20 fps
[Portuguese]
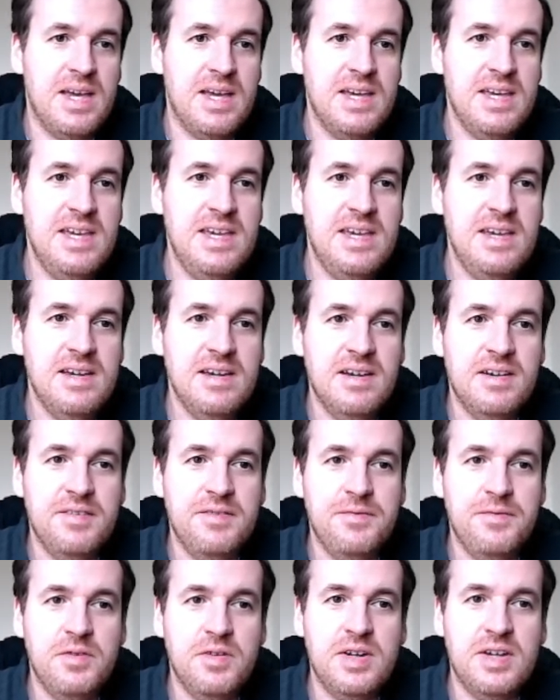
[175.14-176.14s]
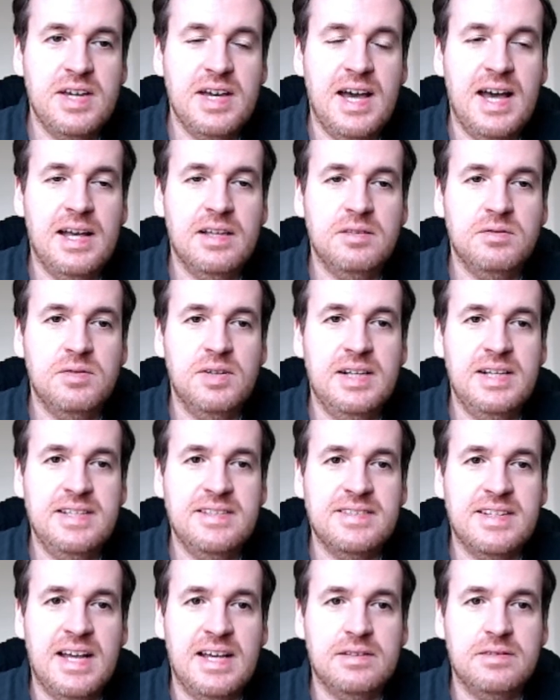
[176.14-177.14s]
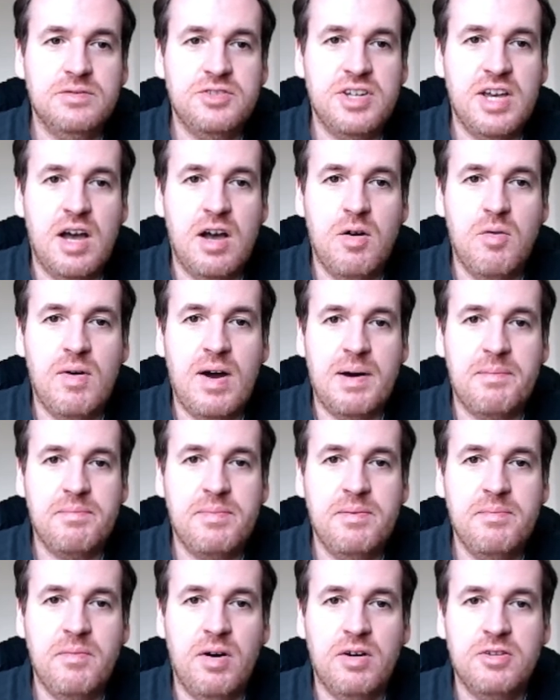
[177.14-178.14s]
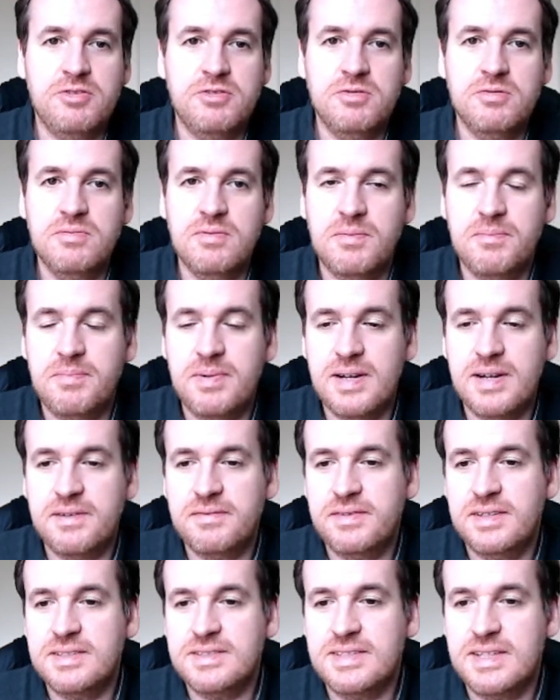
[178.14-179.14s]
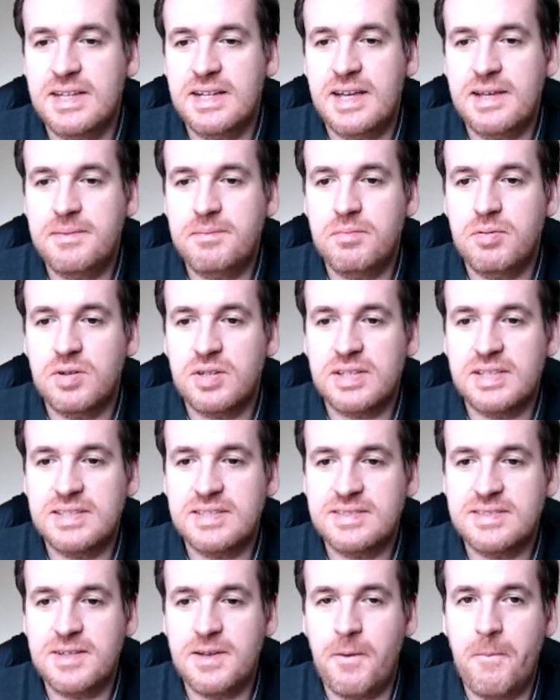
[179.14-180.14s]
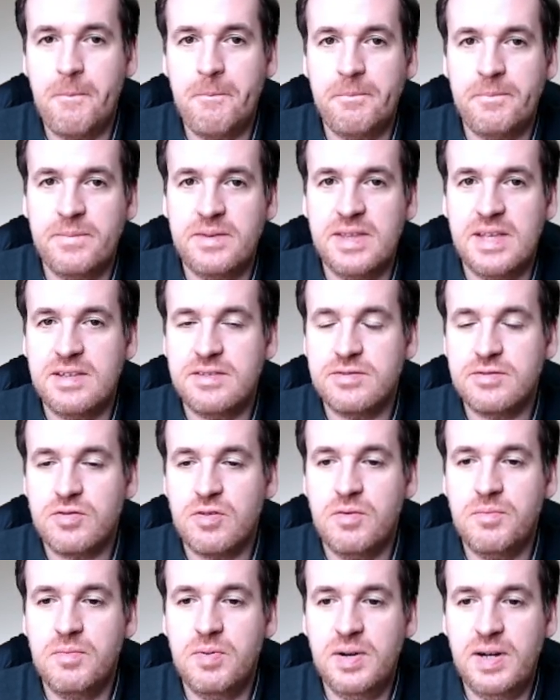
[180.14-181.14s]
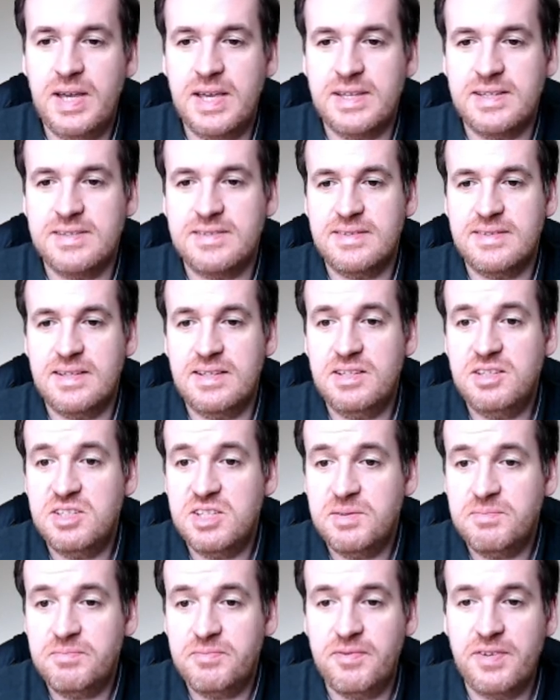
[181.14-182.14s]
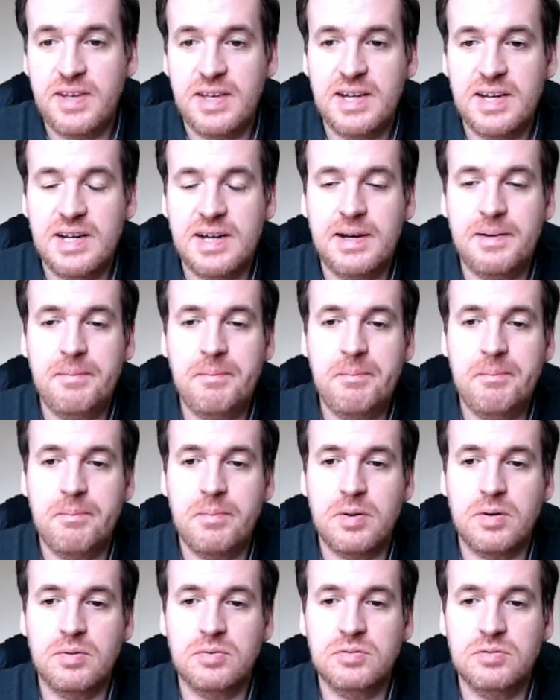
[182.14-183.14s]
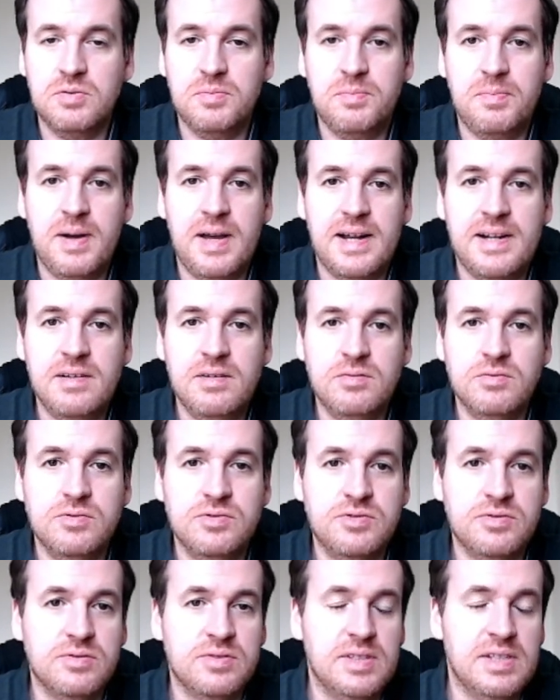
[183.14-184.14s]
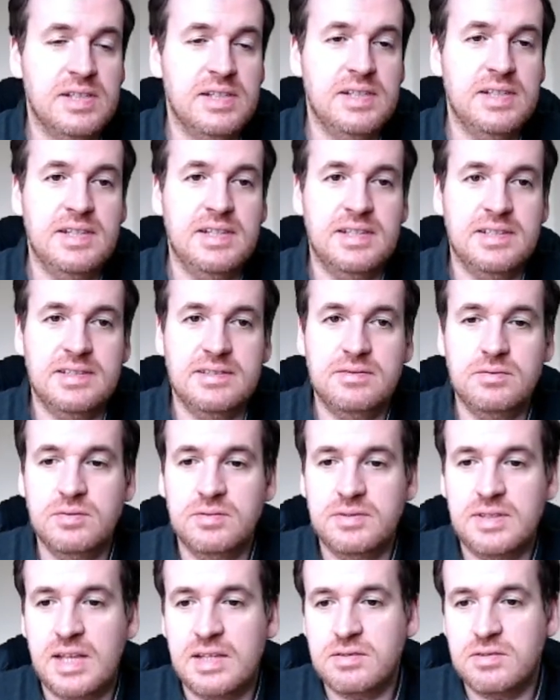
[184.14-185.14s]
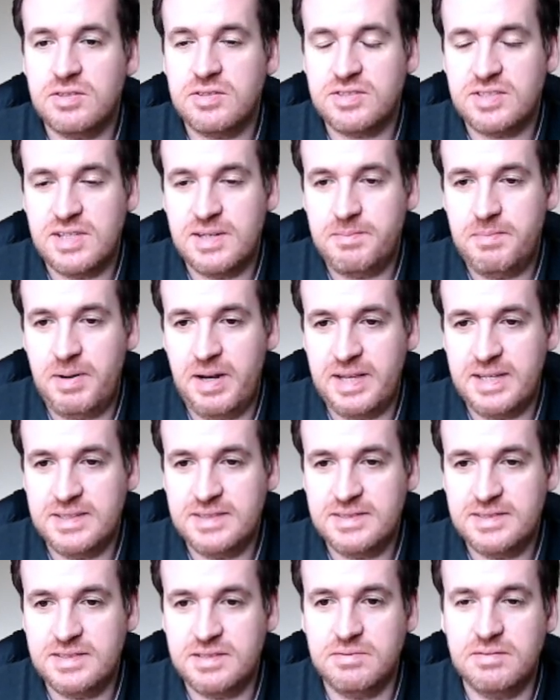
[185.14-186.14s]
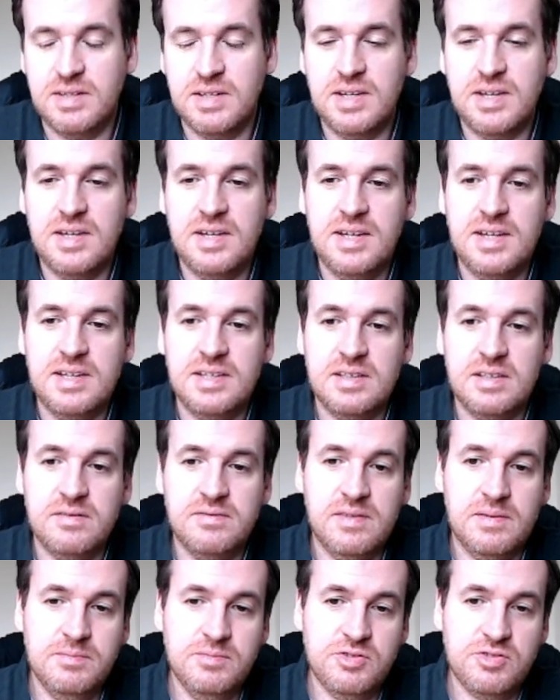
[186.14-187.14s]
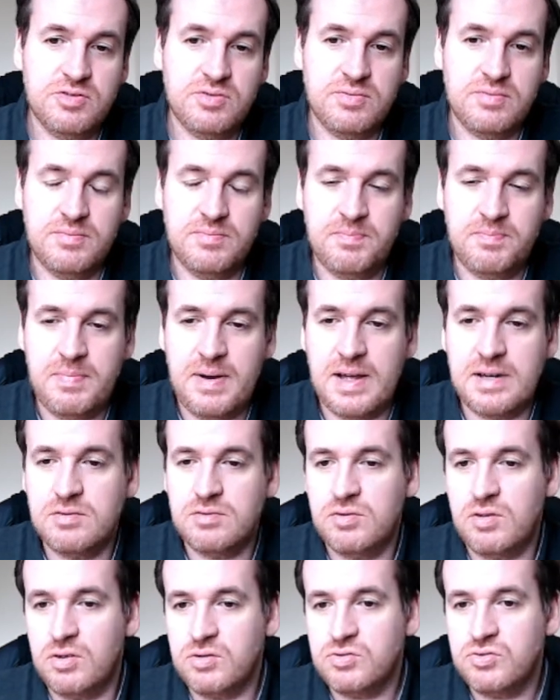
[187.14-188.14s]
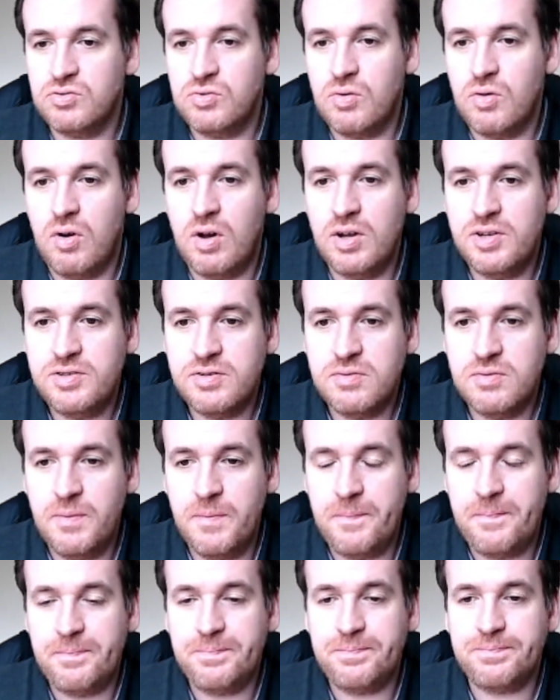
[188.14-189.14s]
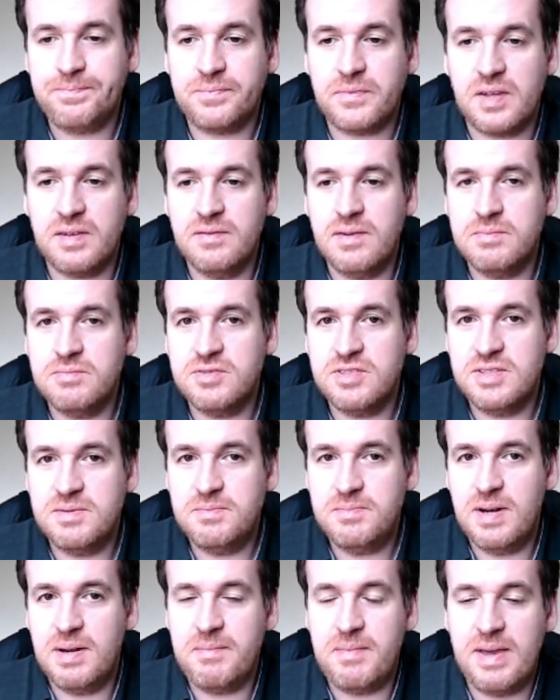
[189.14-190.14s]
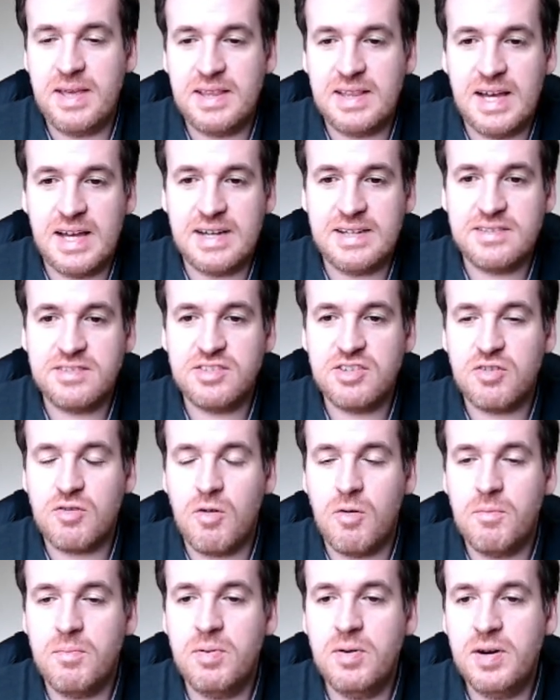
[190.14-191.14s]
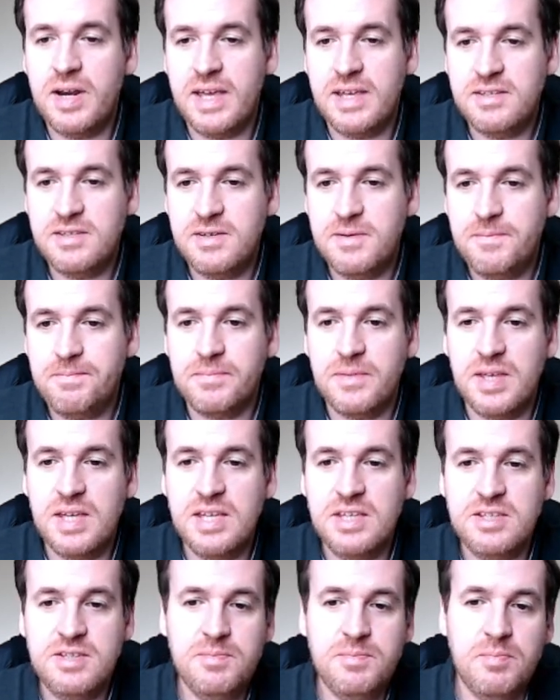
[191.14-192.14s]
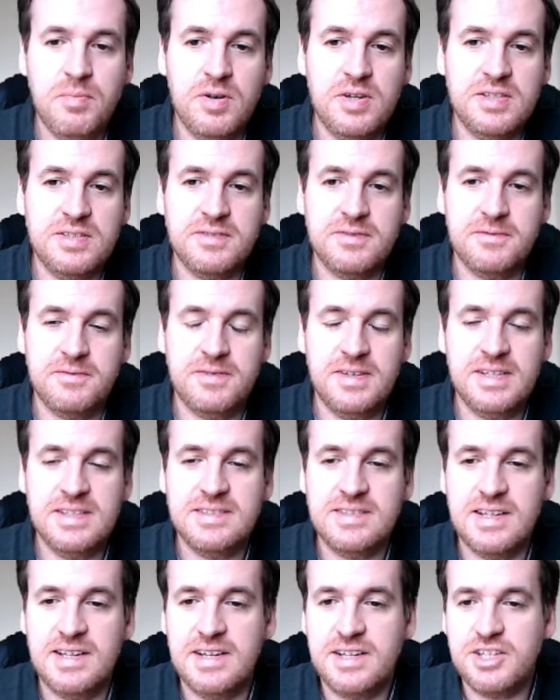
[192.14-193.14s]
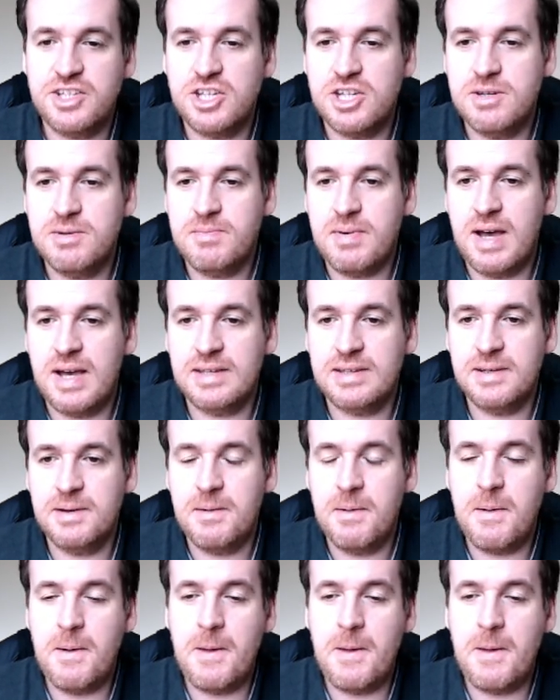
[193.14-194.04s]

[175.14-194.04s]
e foi atualizado já o app module para fazer a importação desse componente. ele já ficará pronto para uso do, na nossa aplicação. Então vamos para o nosso código, vamos implementar este componente e depois fazer a chamada